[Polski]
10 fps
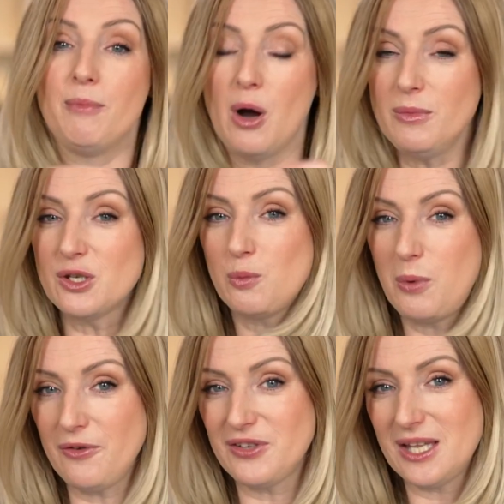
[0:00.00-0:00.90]
Pomysł
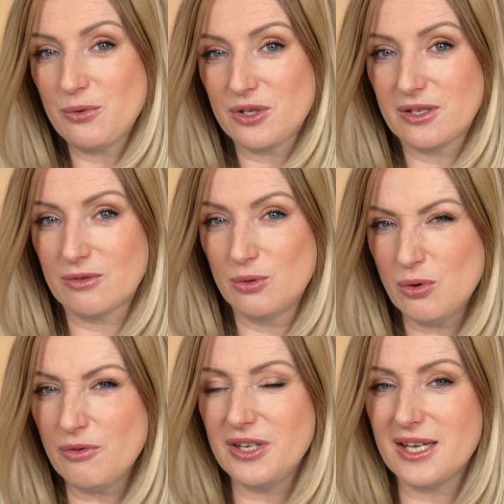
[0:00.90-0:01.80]
powstał z,
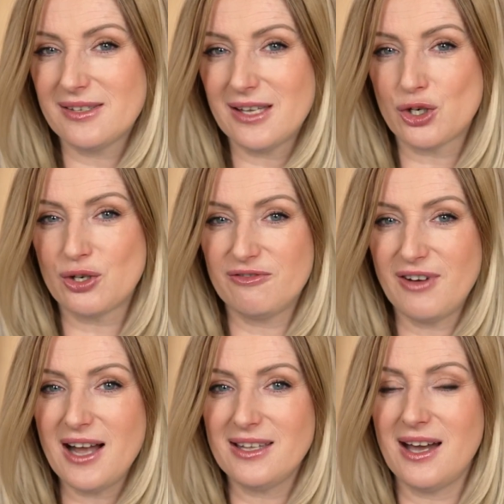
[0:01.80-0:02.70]
głównie z
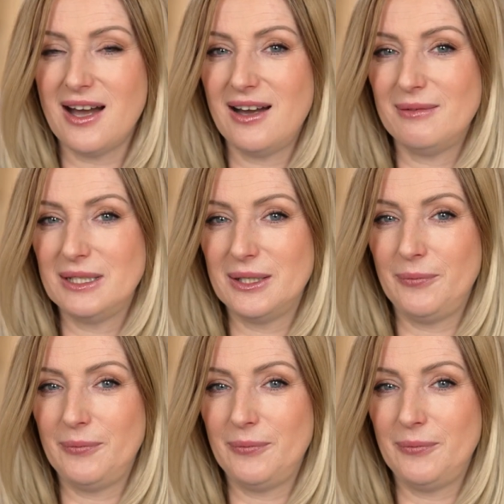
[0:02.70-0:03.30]
zaszywania